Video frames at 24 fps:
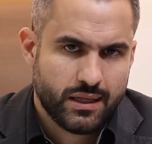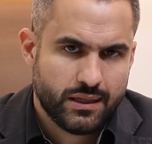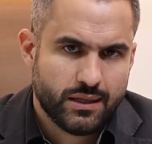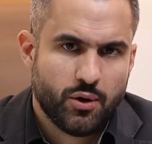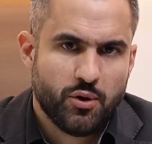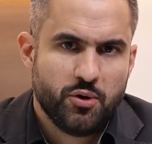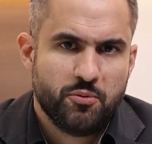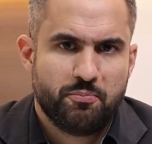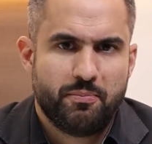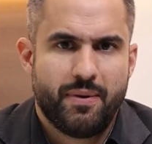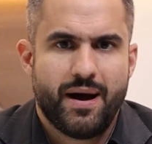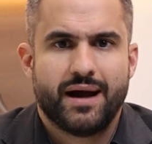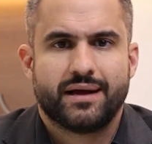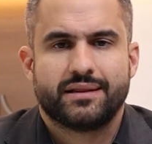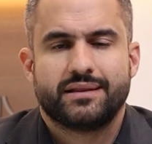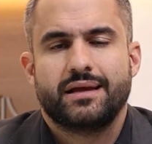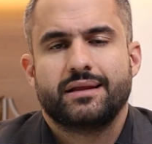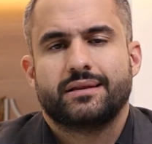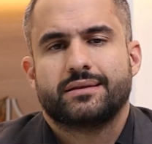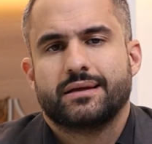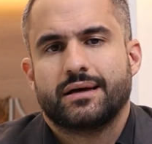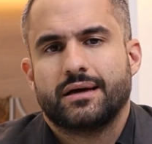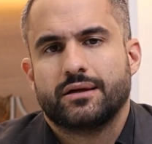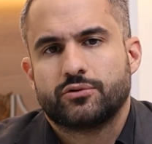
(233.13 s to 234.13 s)
que não
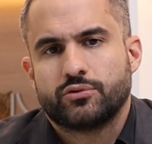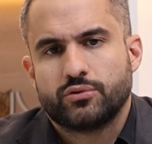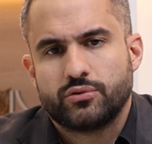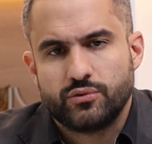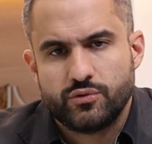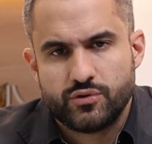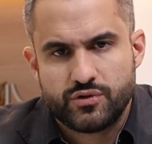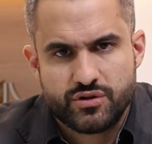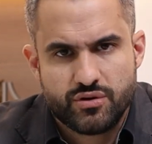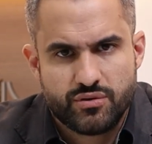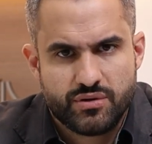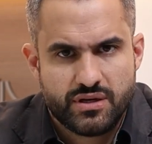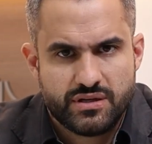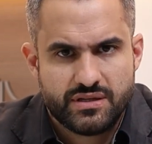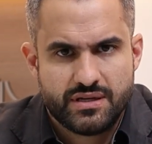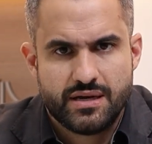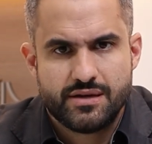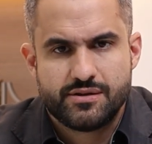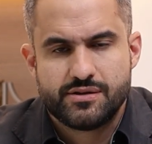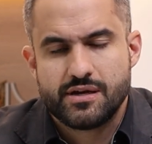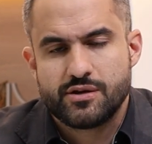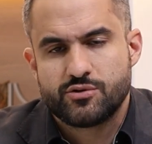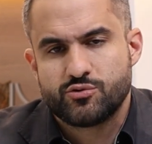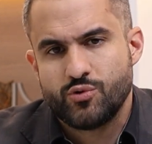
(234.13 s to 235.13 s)
impactem tanto no seu
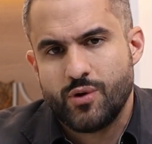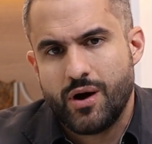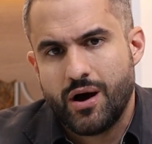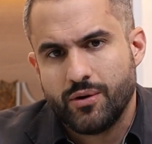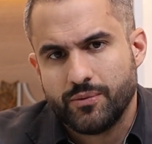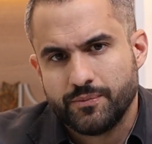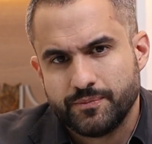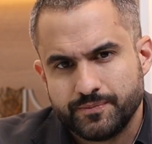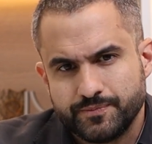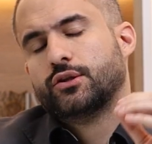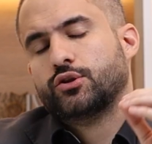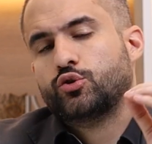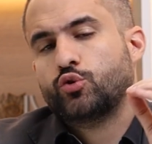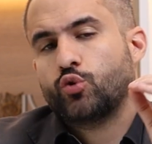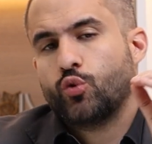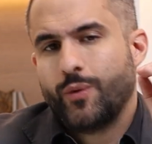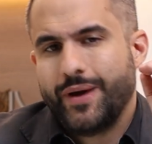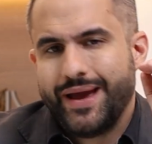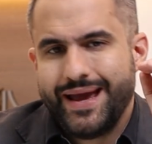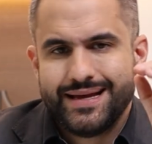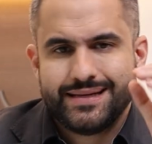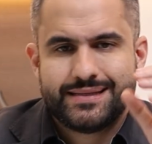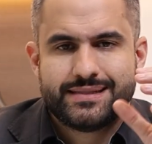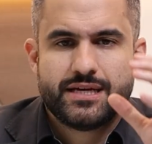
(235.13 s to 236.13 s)
desejo sexual.
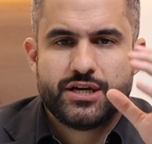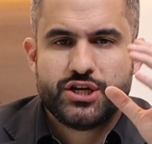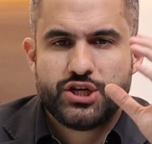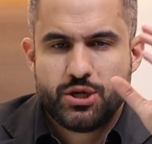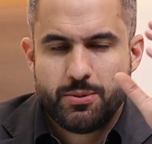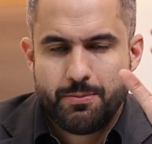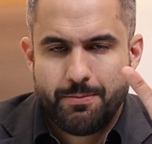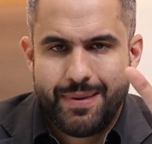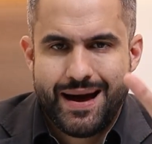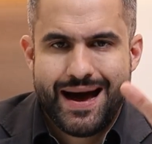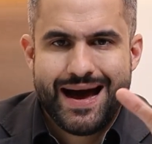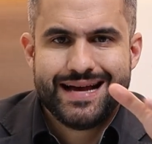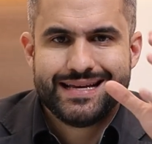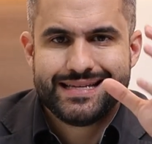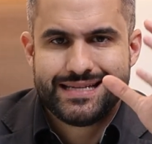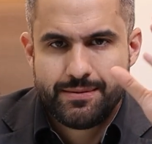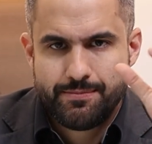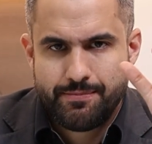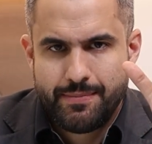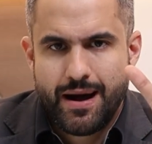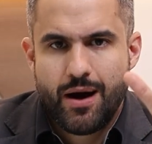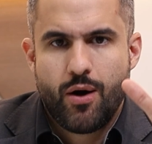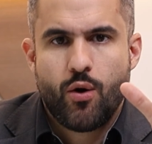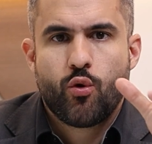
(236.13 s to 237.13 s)
Doenças de
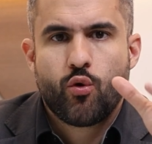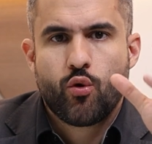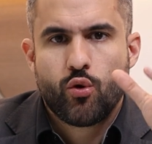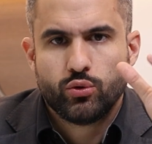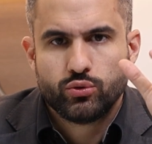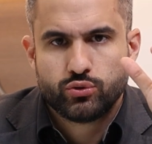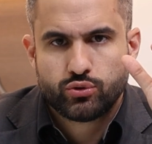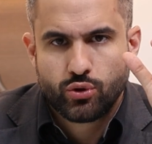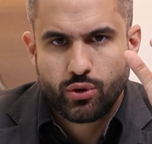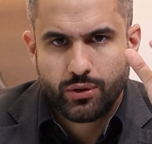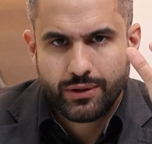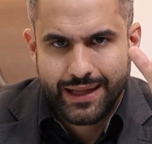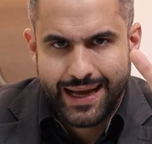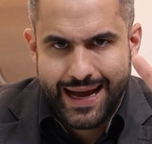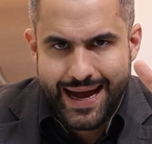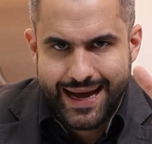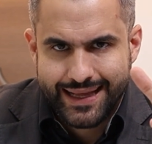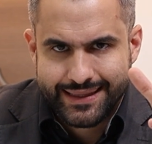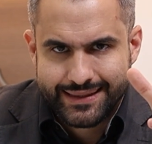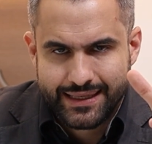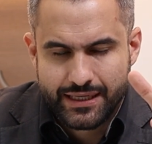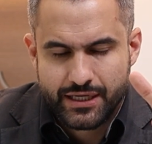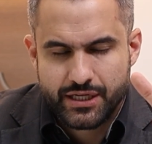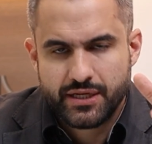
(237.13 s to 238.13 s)
base mal
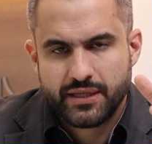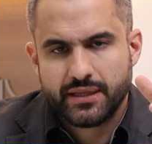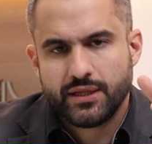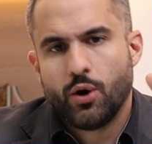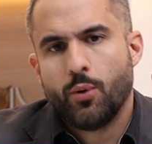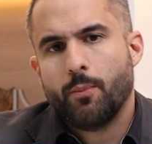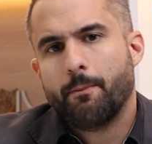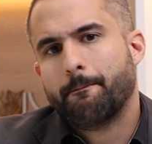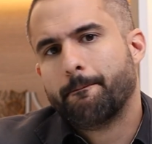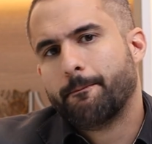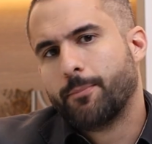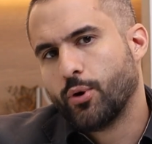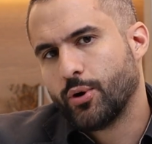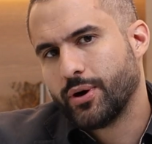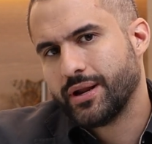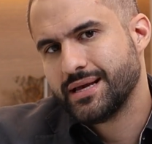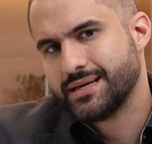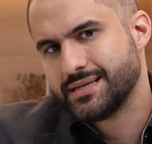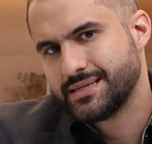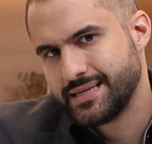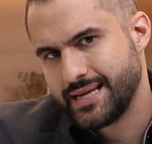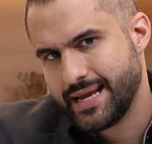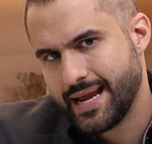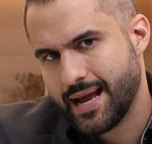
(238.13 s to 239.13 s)
controladas. Então, por
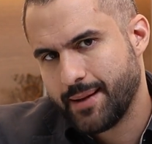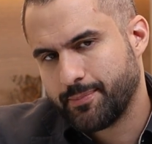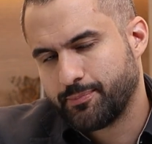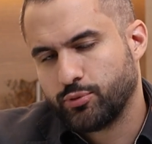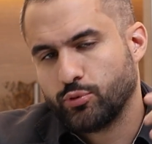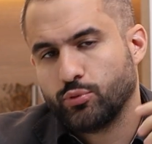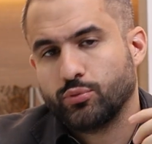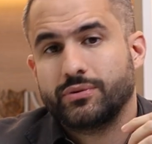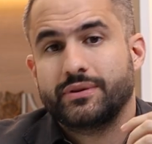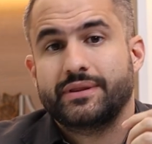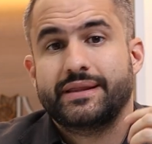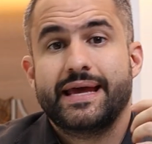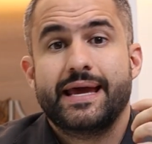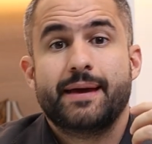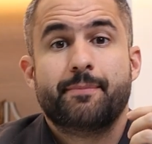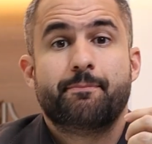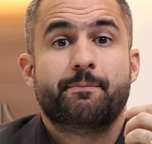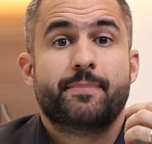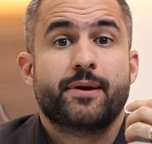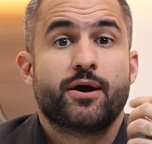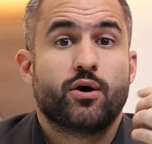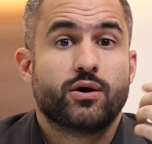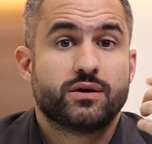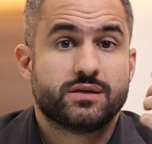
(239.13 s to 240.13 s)
exemplo,
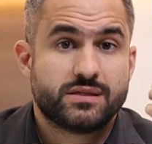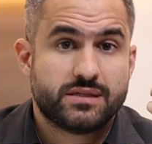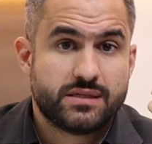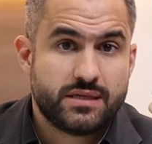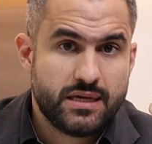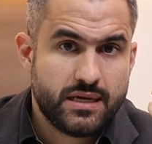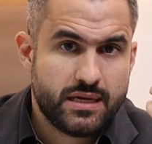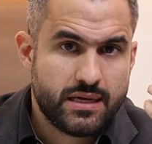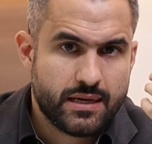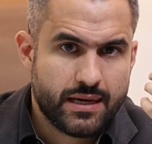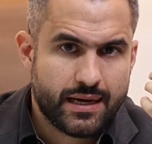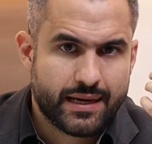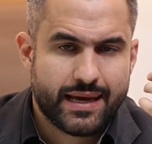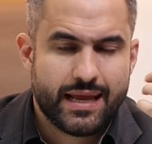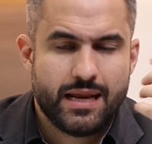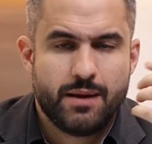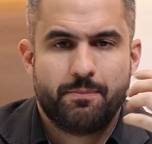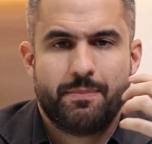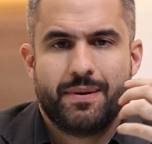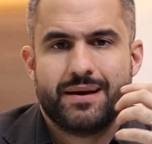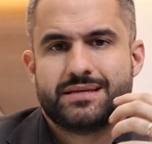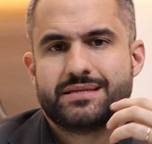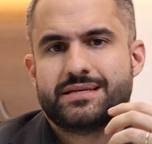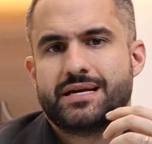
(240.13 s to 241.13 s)
DPOC, aquele
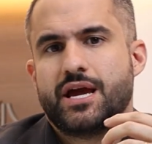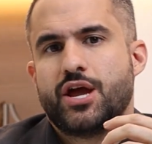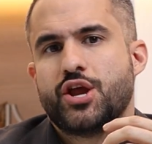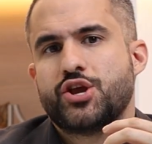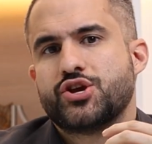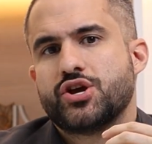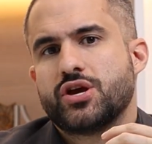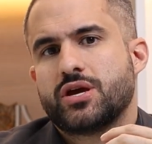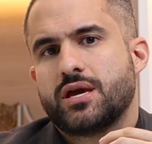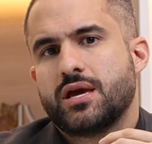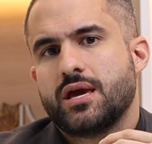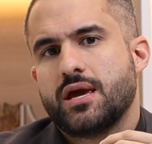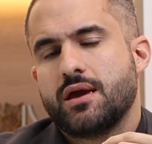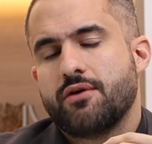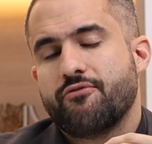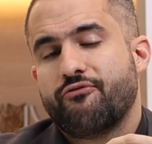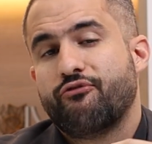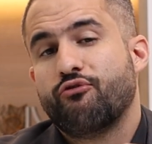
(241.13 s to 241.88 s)
paciente que